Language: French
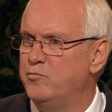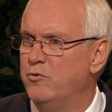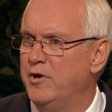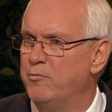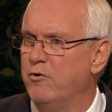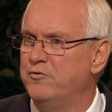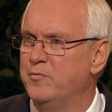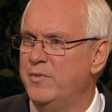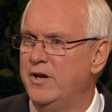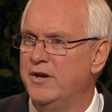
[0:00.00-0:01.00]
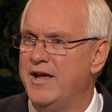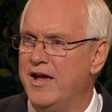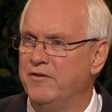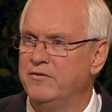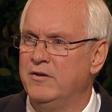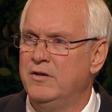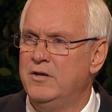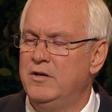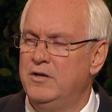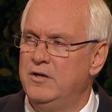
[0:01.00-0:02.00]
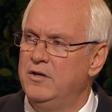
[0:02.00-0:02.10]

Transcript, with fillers: comme des gens neutres, sophistiqués.